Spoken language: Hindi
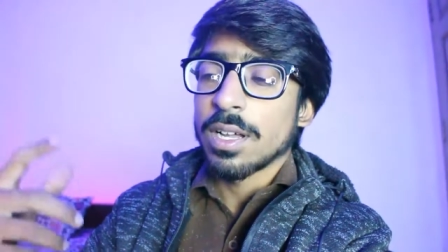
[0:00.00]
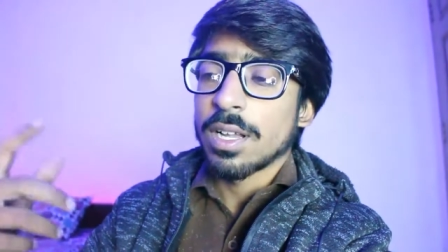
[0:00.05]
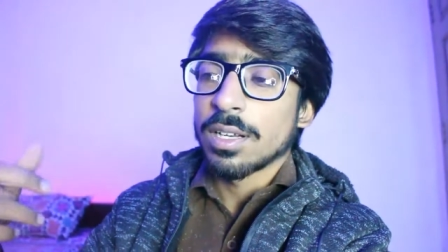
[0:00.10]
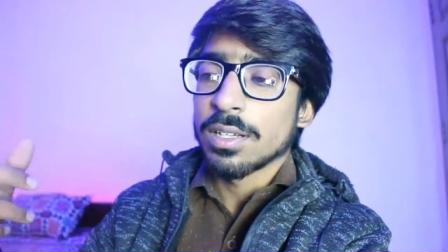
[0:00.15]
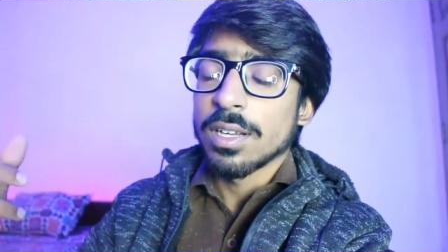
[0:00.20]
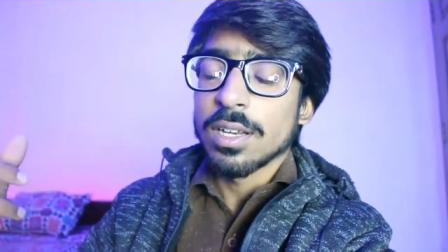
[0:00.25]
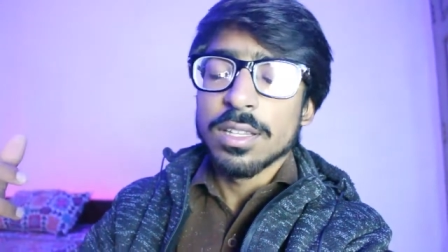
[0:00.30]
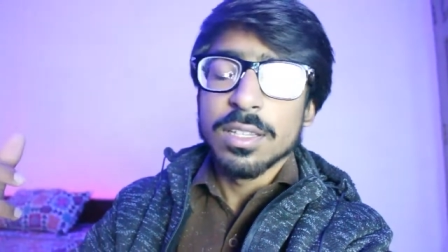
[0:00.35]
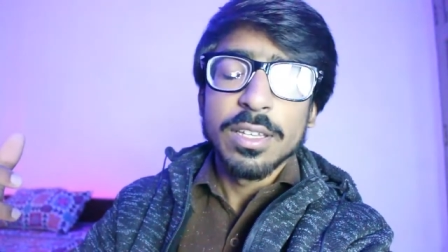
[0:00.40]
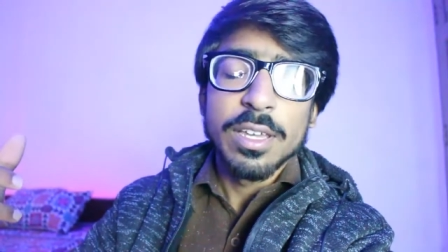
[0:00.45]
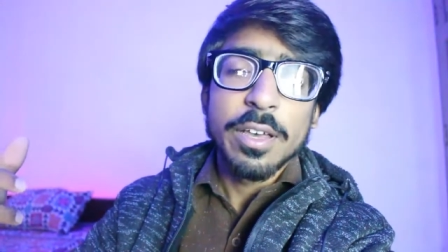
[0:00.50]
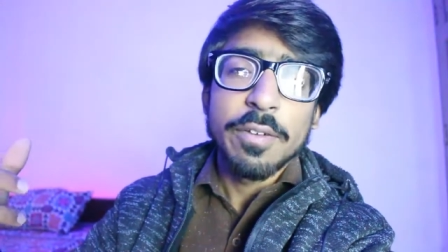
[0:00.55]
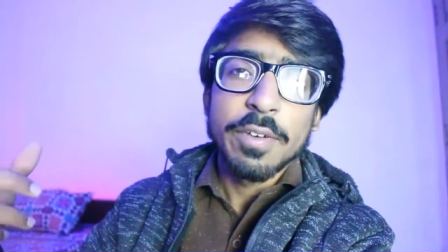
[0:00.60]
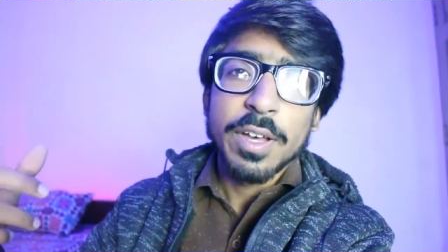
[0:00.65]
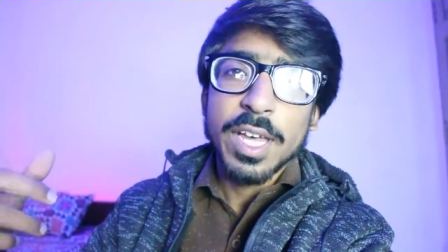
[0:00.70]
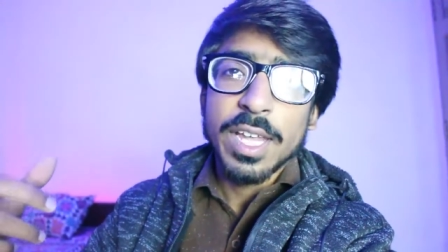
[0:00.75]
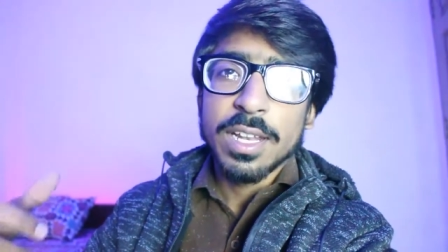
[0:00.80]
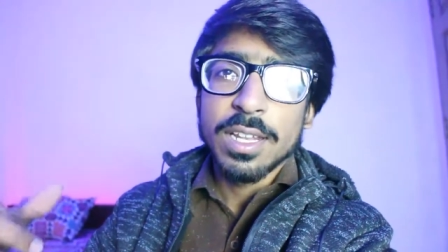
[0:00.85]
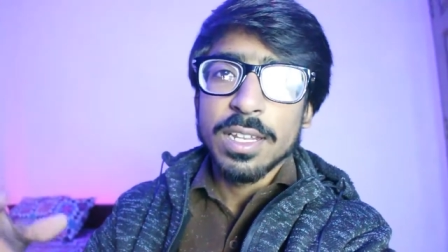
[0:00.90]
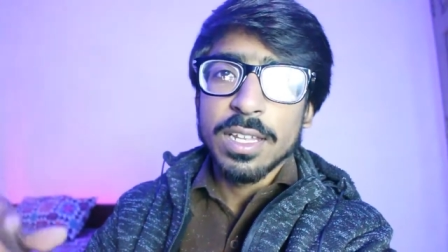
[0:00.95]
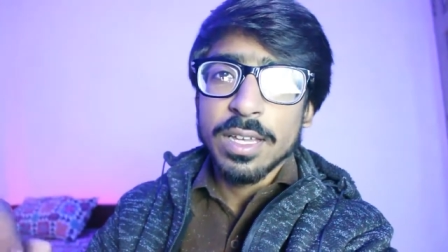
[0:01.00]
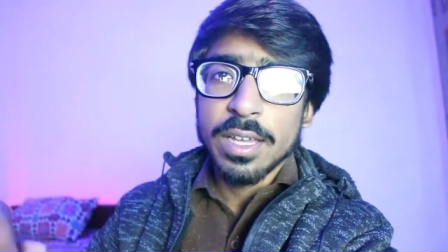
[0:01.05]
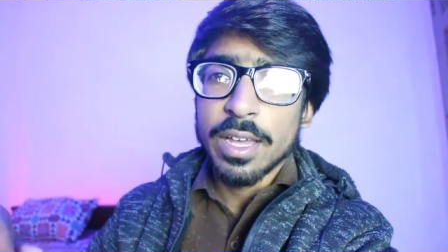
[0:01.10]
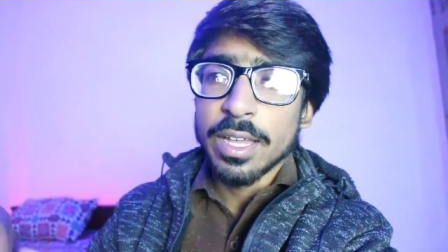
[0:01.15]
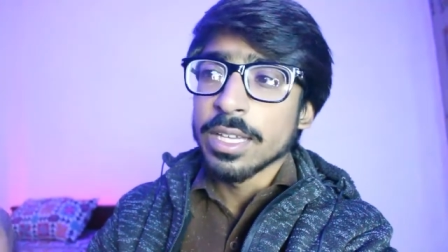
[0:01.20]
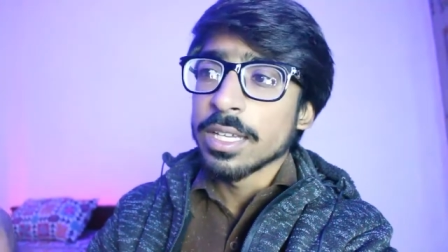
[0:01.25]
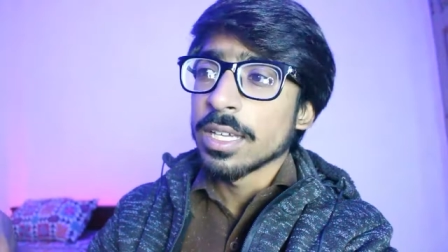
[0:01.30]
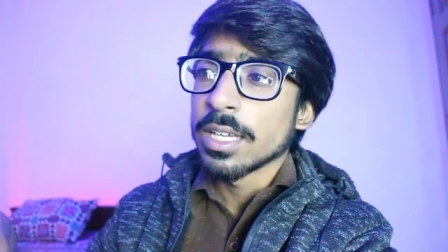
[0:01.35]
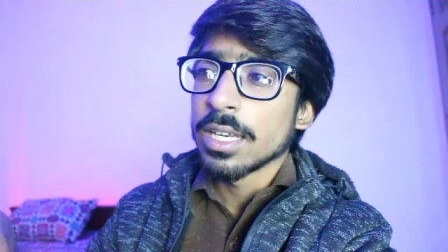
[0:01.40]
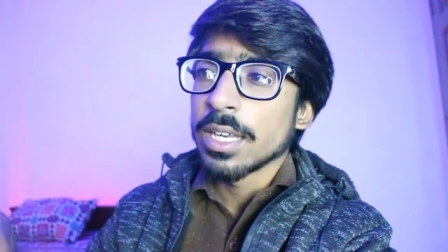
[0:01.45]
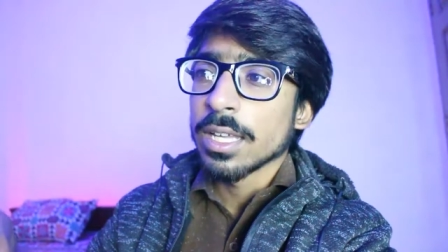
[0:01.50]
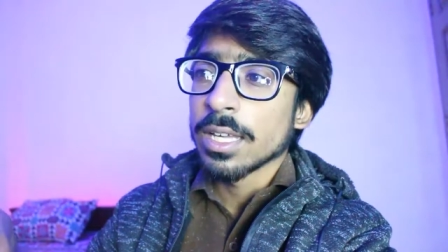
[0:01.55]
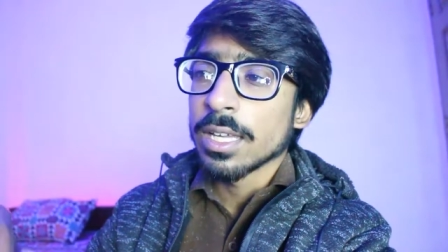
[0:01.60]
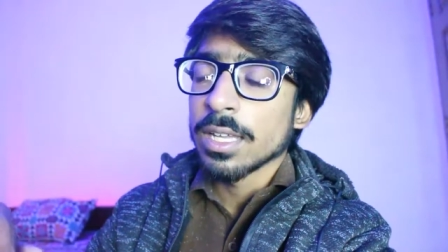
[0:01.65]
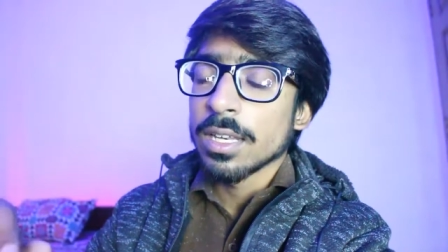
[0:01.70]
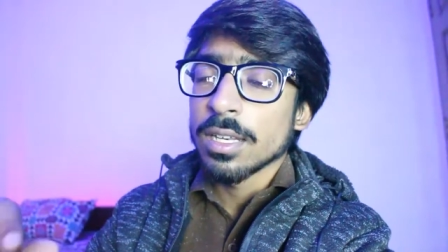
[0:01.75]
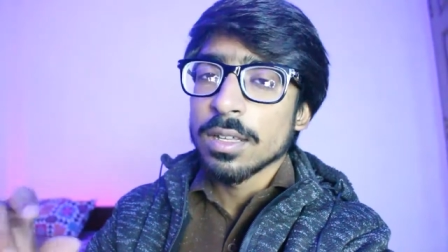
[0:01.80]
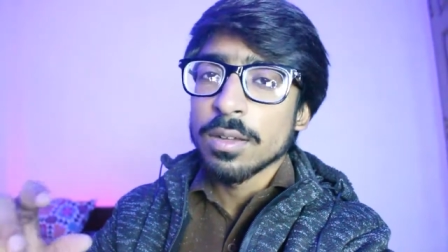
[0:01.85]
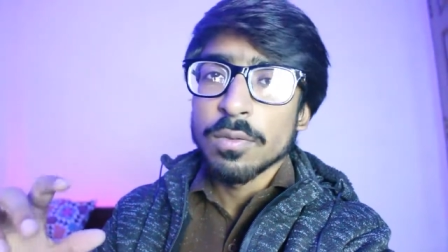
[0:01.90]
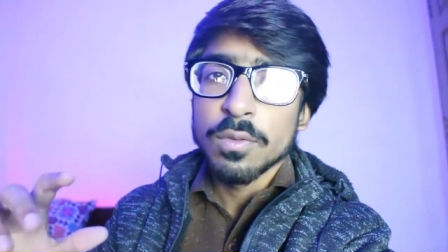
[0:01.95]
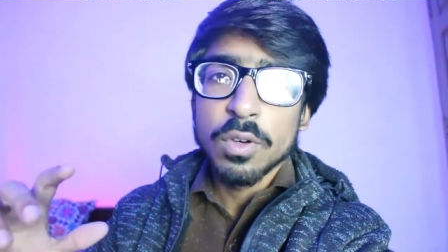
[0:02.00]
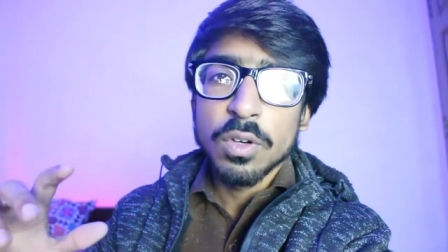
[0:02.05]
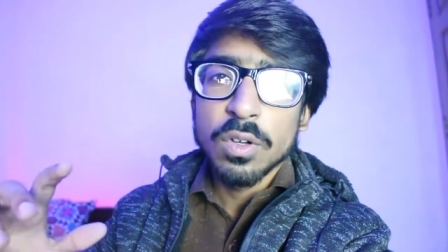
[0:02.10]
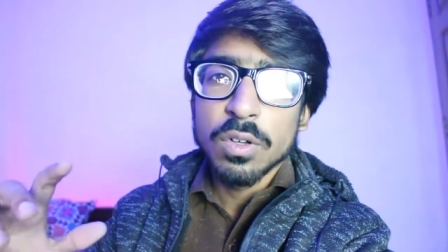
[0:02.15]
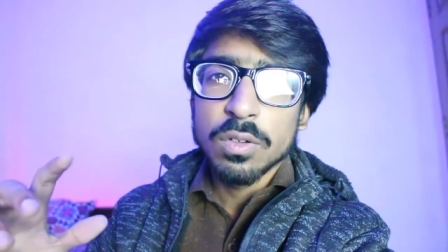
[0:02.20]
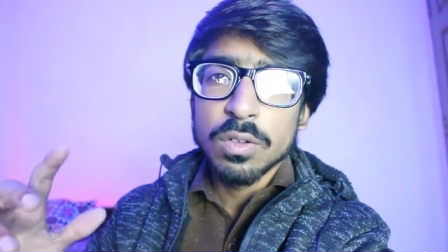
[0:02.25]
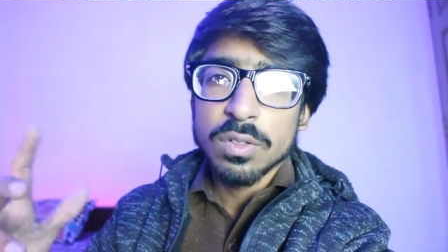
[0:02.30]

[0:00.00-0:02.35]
कारकर्दगियाँ वगैरह दिखाएंगे लेकिन वो